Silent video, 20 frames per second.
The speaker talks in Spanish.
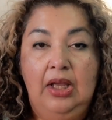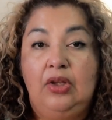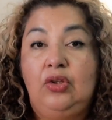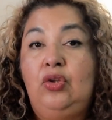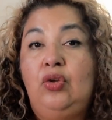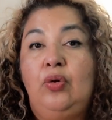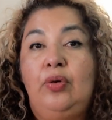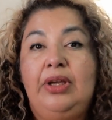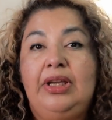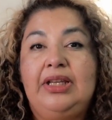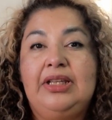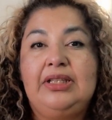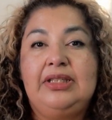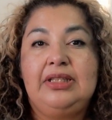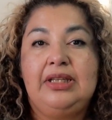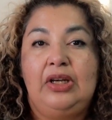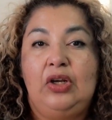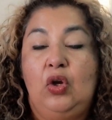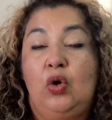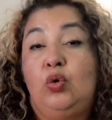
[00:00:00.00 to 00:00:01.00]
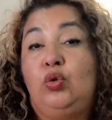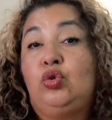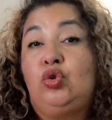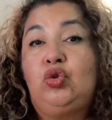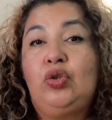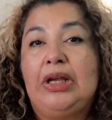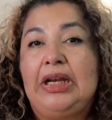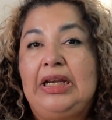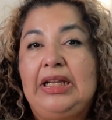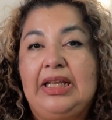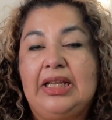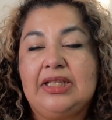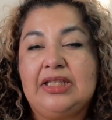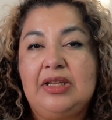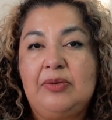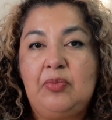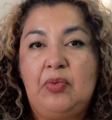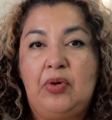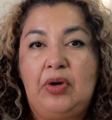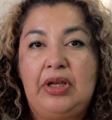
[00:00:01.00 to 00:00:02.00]
No es lo usual que
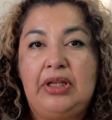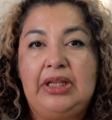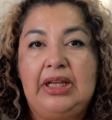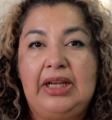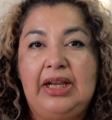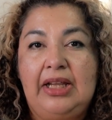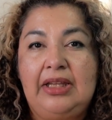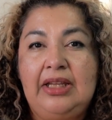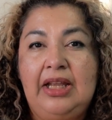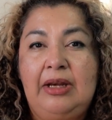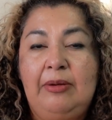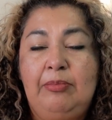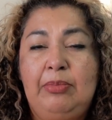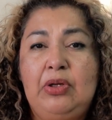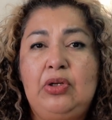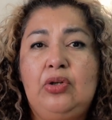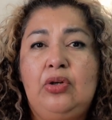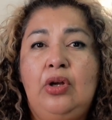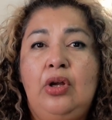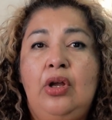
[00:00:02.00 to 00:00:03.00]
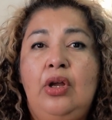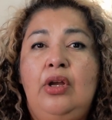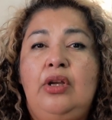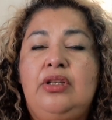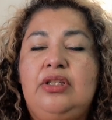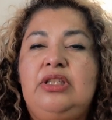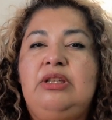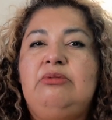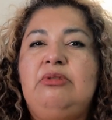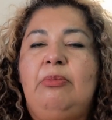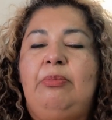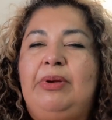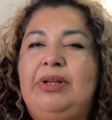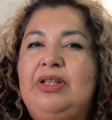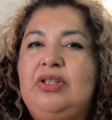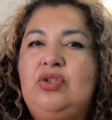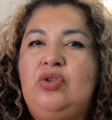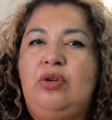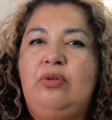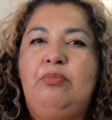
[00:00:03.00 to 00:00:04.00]
hacemos en el canal, pero sí me
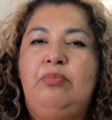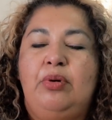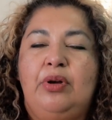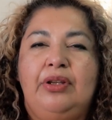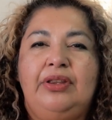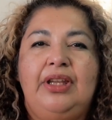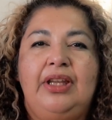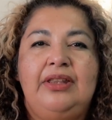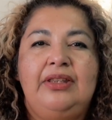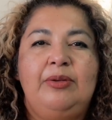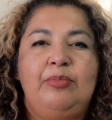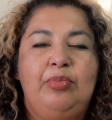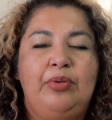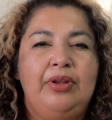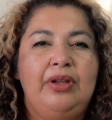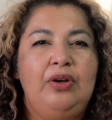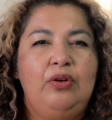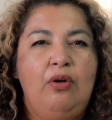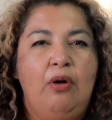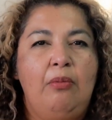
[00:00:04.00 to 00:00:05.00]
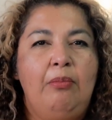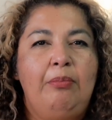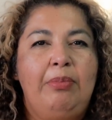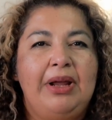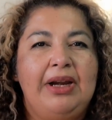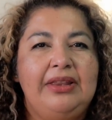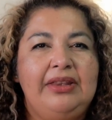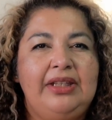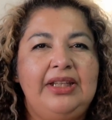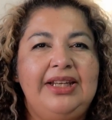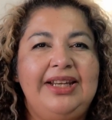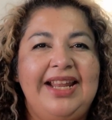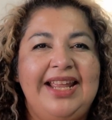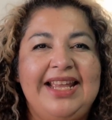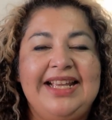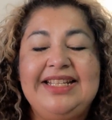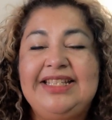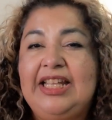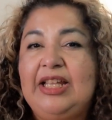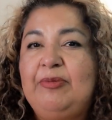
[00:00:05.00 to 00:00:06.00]
pareció importante poder compartir
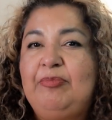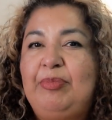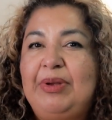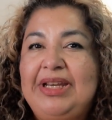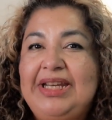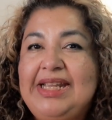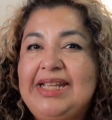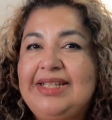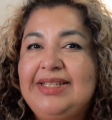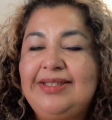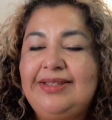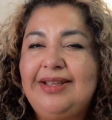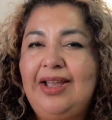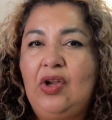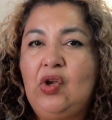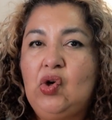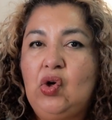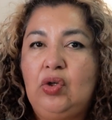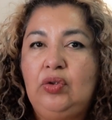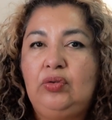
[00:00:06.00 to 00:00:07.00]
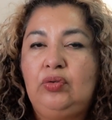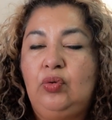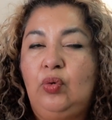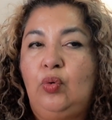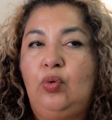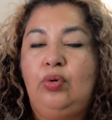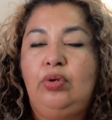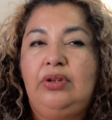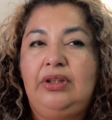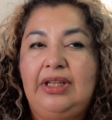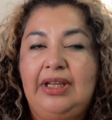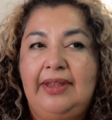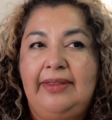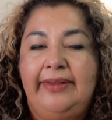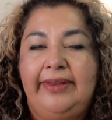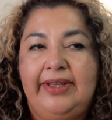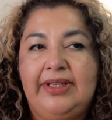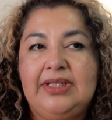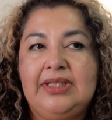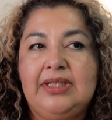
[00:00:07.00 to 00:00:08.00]
esta experiencia con
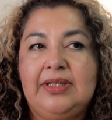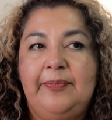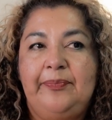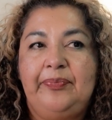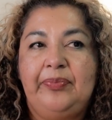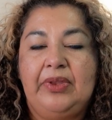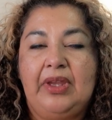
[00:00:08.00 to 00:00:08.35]
ustedes.